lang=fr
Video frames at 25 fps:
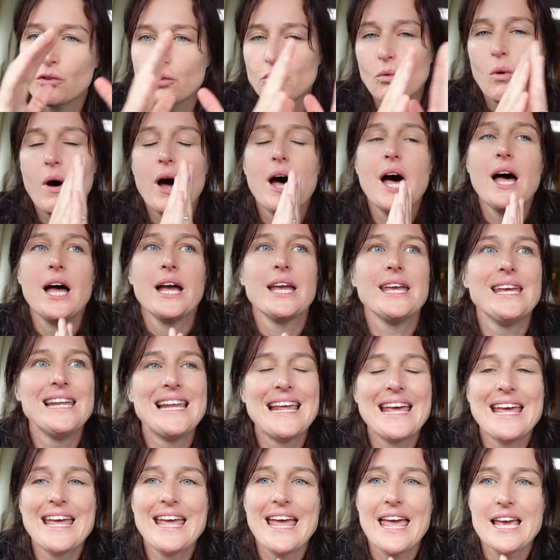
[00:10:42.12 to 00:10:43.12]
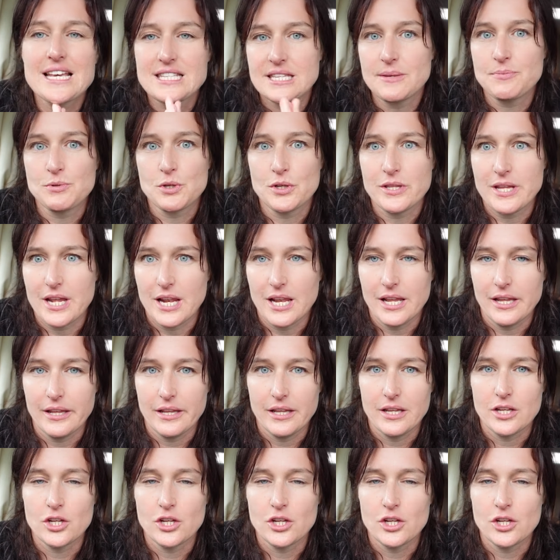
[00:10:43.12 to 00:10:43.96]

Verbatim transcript: endroit, il est exceptionnel